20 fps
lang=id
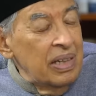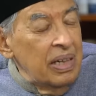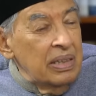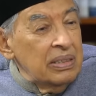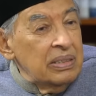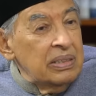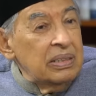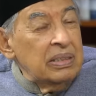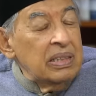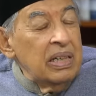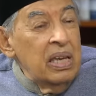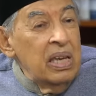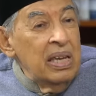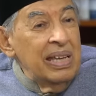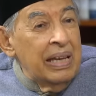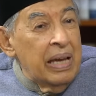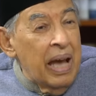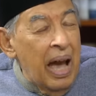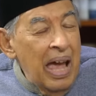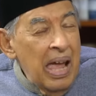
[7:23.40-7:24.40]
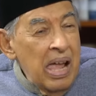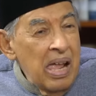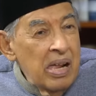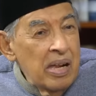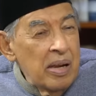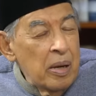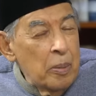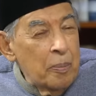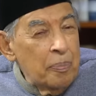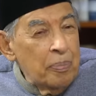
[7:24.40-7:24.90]
Sehingga
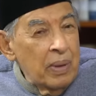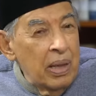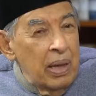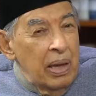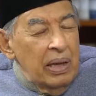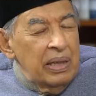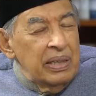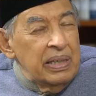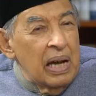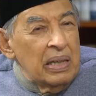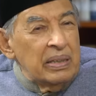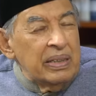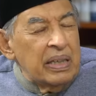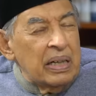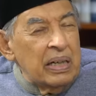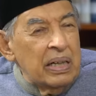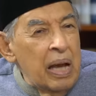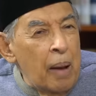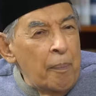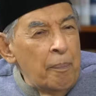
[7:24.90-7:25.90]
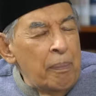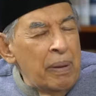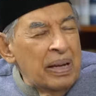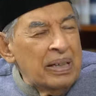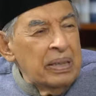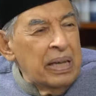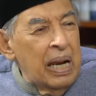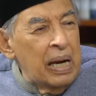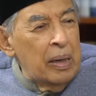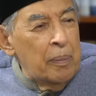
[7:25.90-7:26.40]
yang
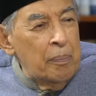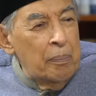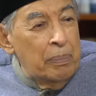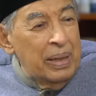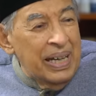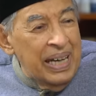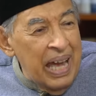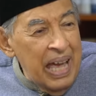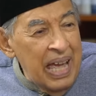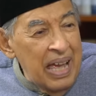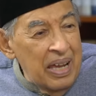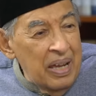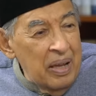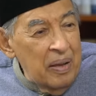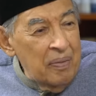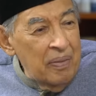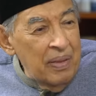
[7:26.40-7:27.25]
tergambar dalam benak